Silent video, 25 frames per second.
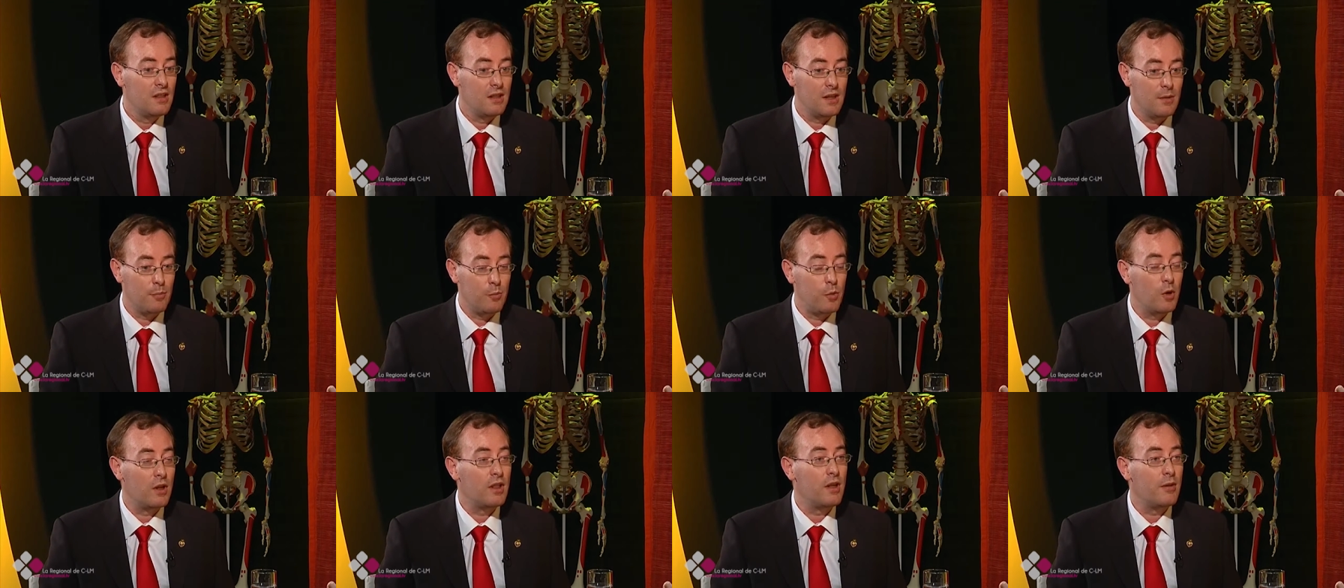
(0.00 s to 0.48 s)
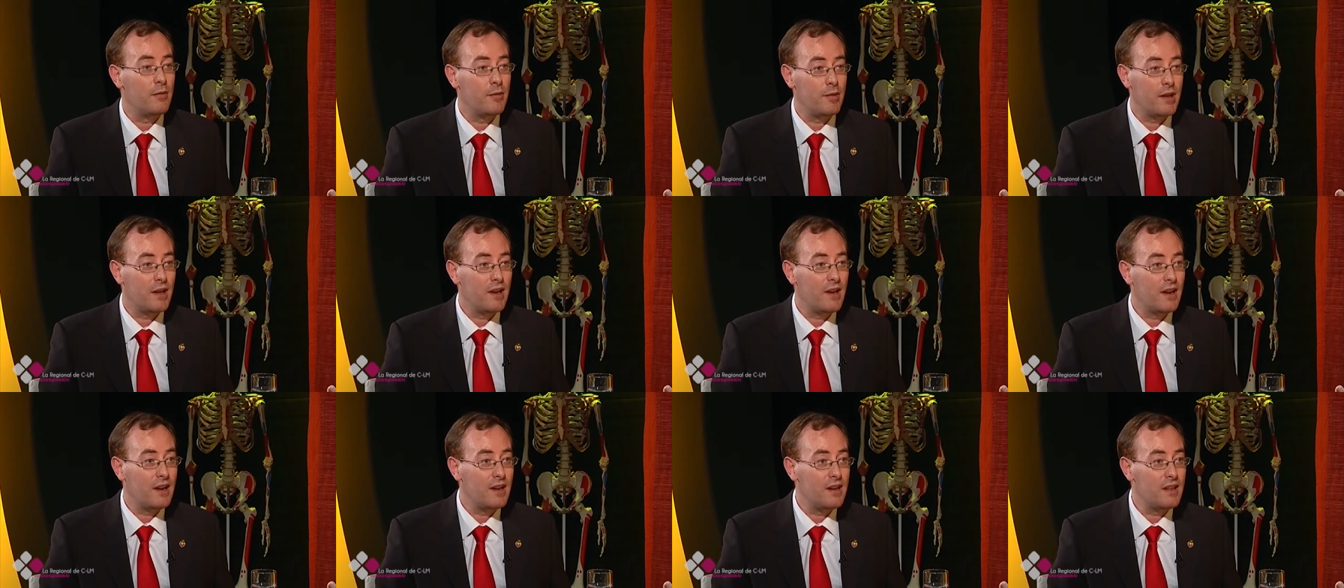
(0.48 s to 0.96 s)
después de
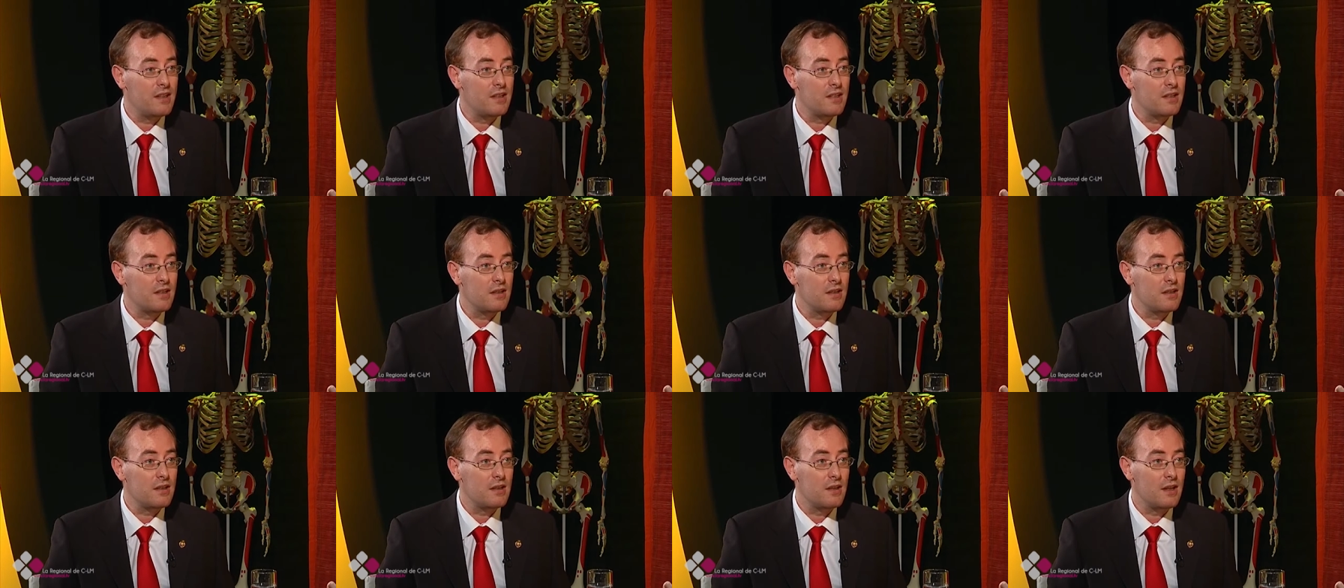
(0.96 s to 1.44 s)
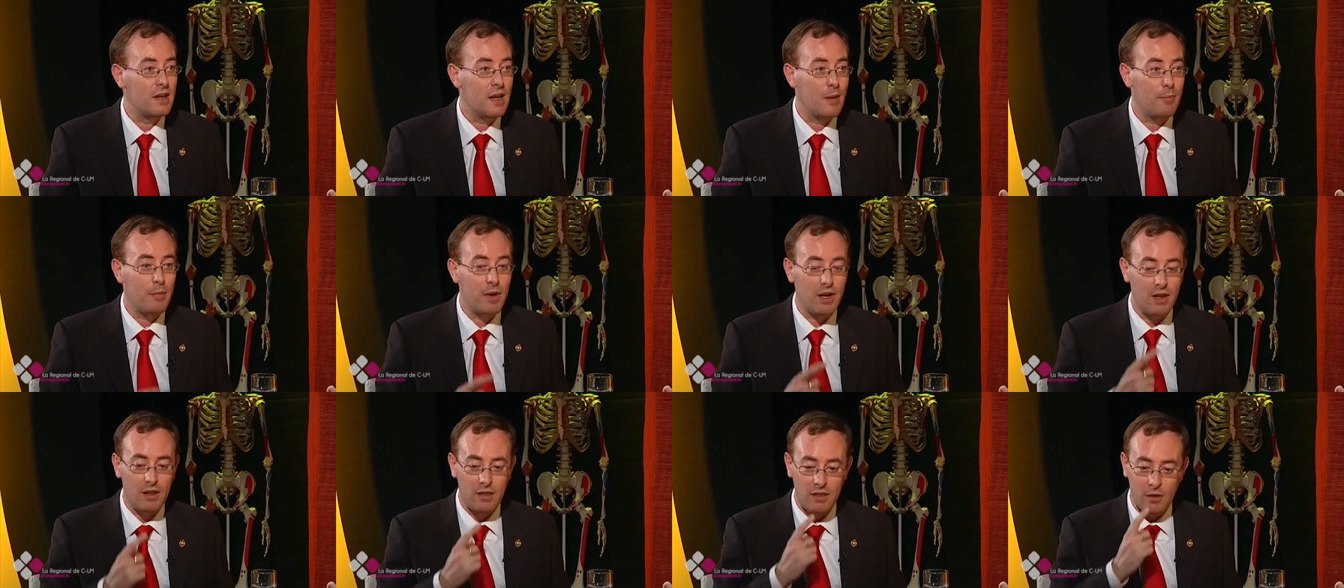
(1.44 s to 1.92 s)
beber la leche, le
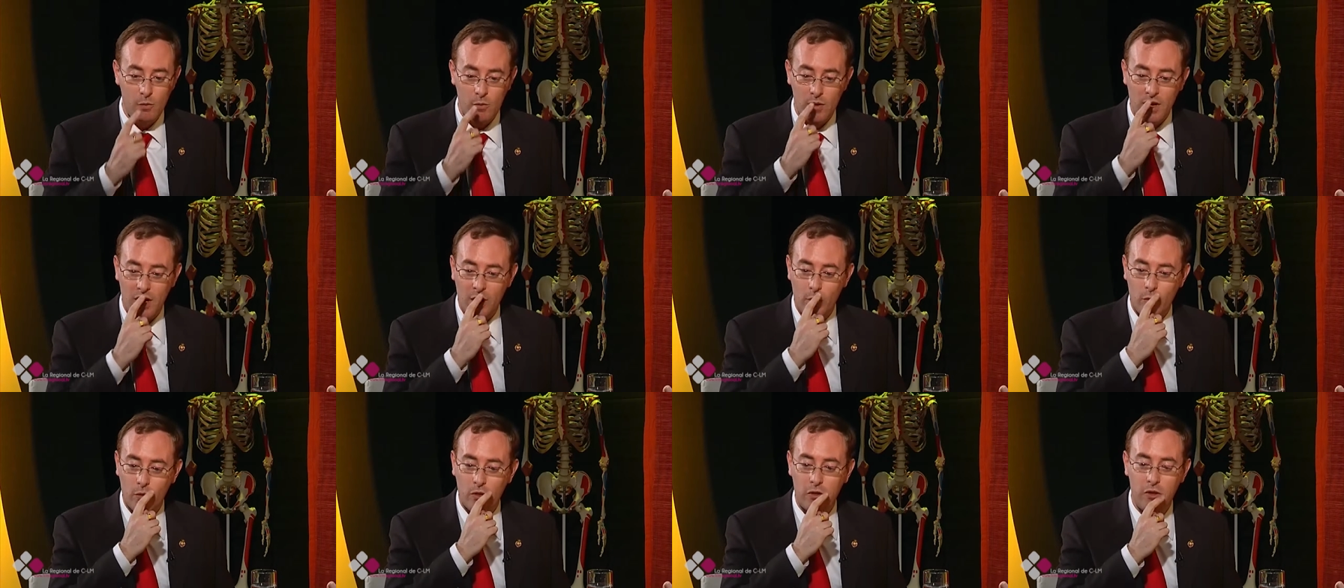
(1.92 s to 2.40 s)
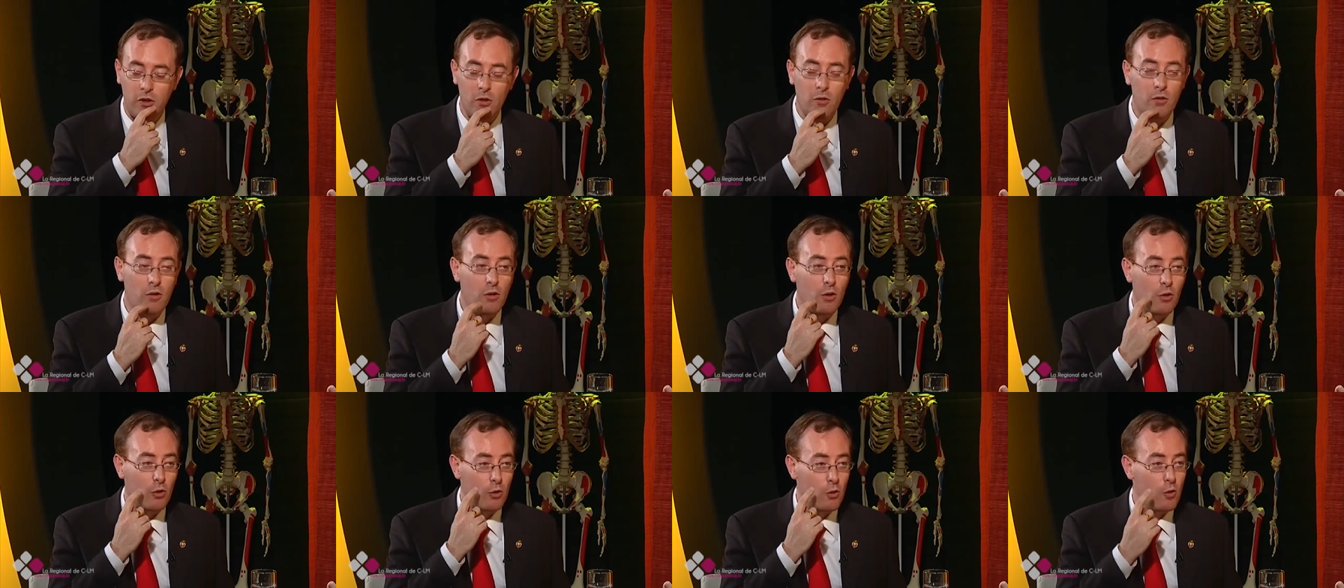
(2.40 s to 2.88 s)
aparece una
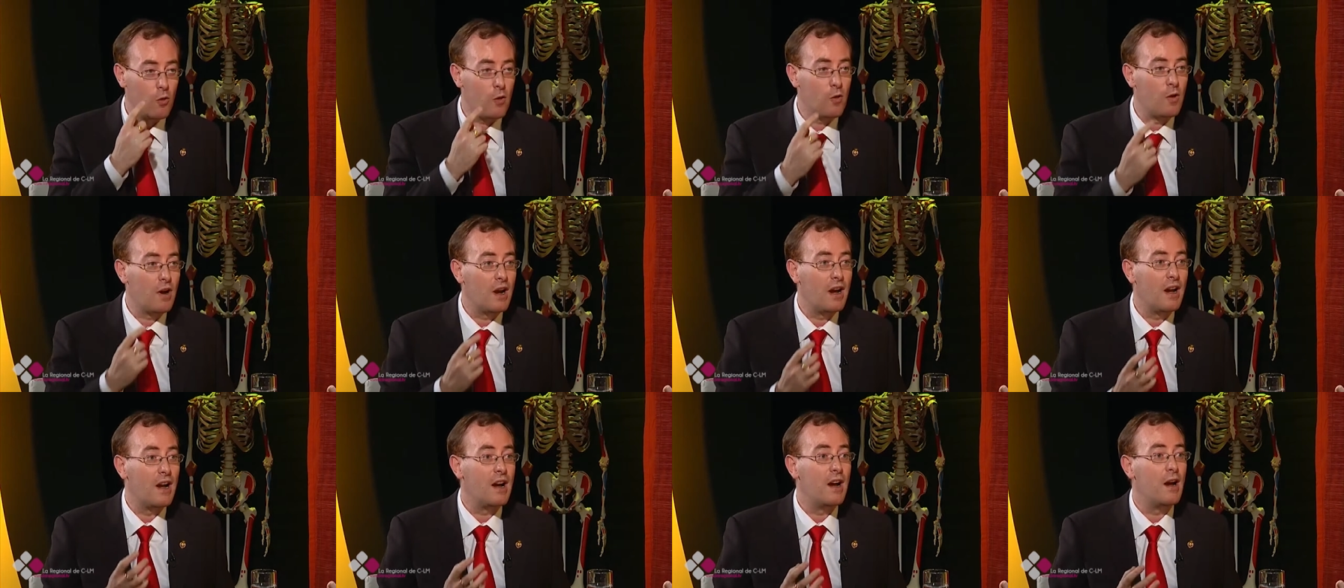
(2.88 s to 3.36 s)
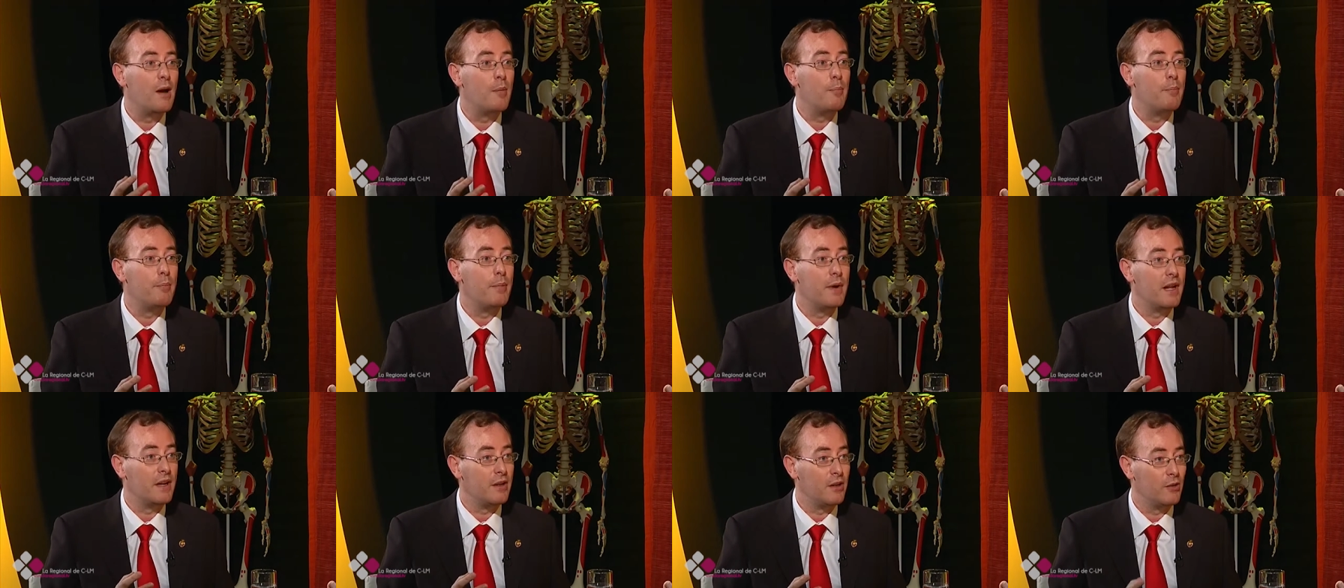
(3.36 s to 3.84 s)
erupción roja,
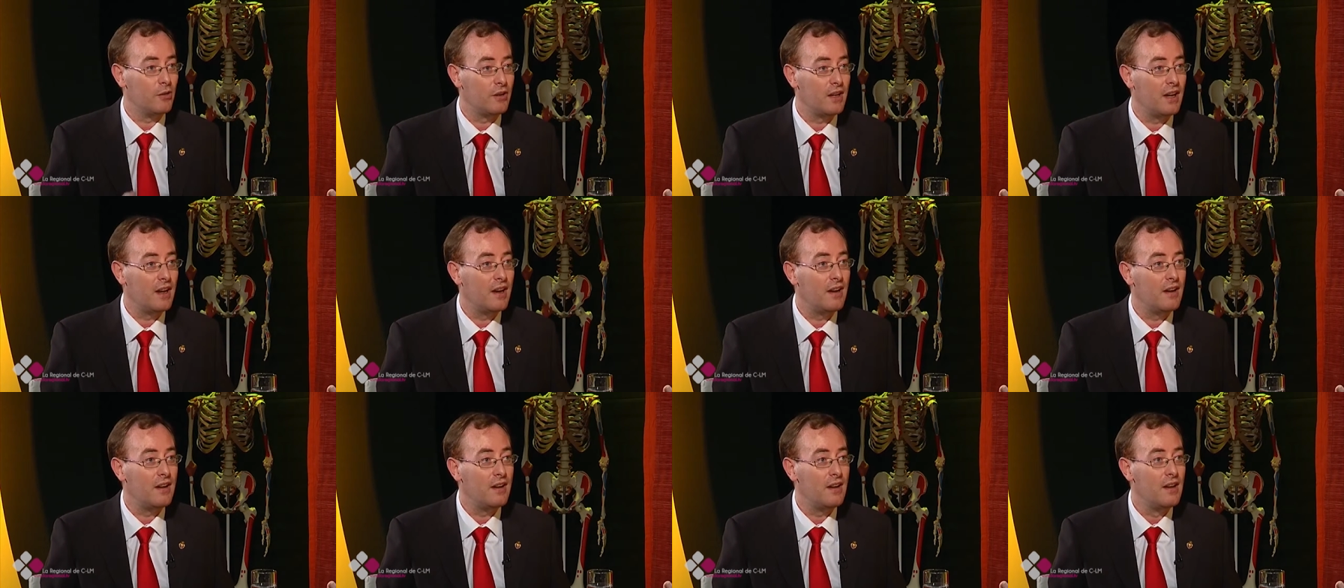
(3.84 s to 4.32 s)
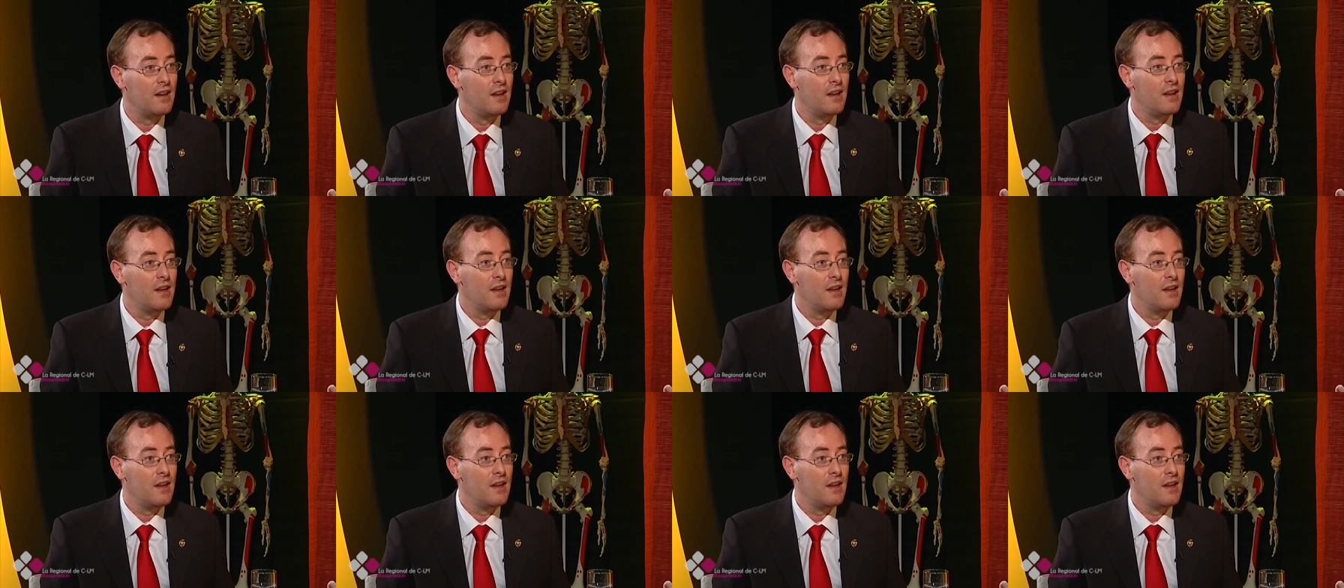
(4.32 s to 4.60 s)
perioral,